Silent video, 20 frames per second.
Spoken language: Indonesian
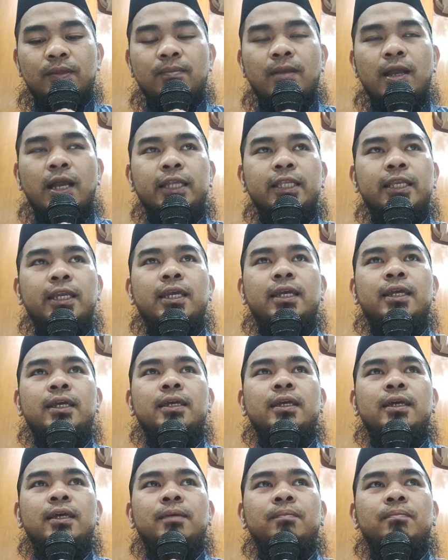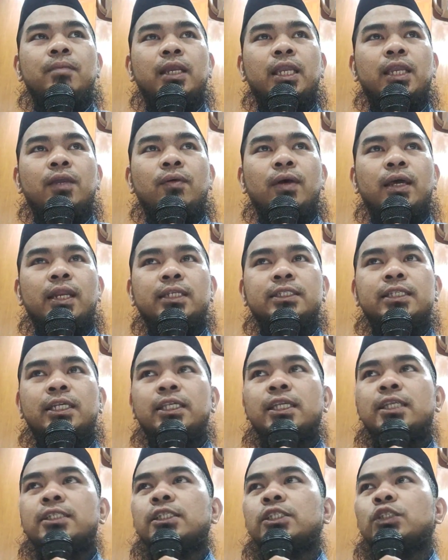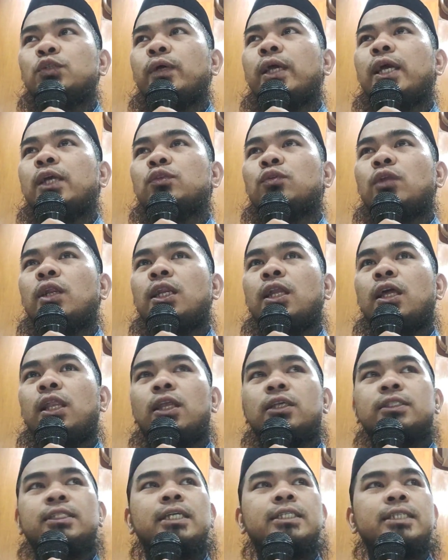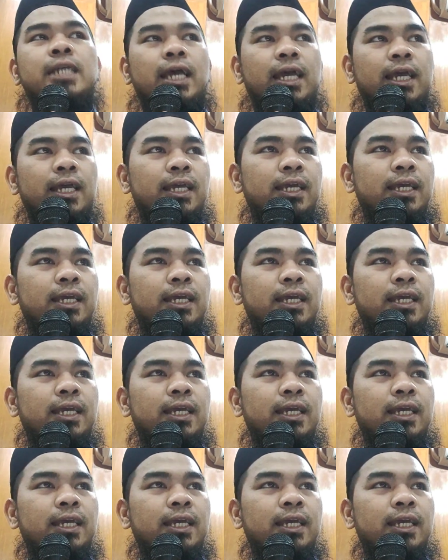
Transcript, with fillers: Makanya bagi warisannya sesuai aturan Allah saja.